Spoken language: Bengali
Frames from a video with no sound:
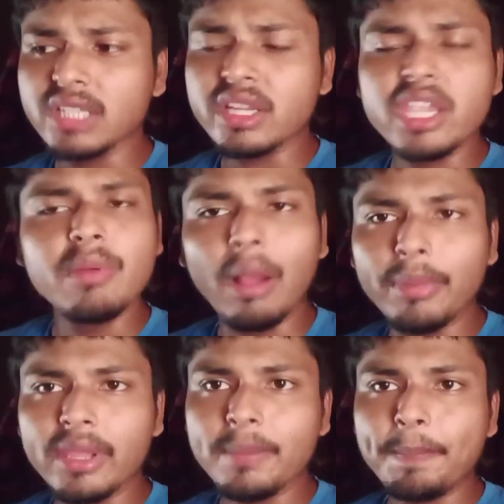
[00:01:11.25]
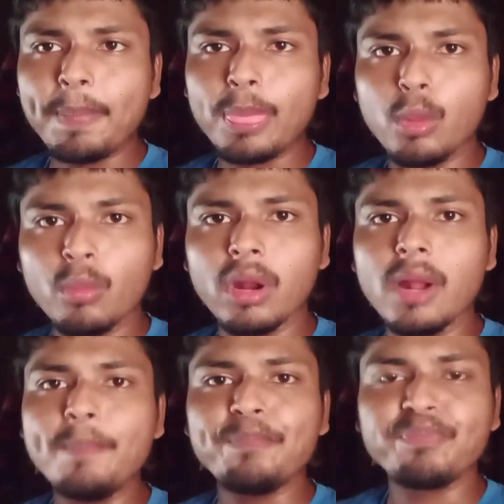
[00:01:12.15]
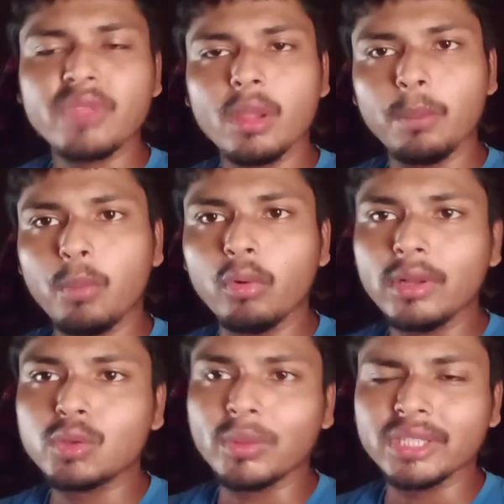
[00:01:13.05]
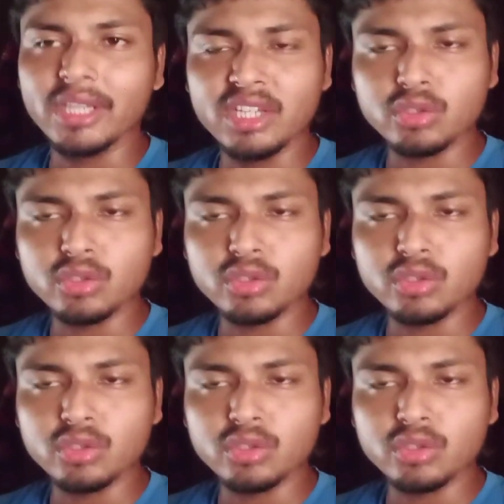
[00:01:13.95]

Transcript: যে কিভাবে তোমরা পড়লে তোমাদের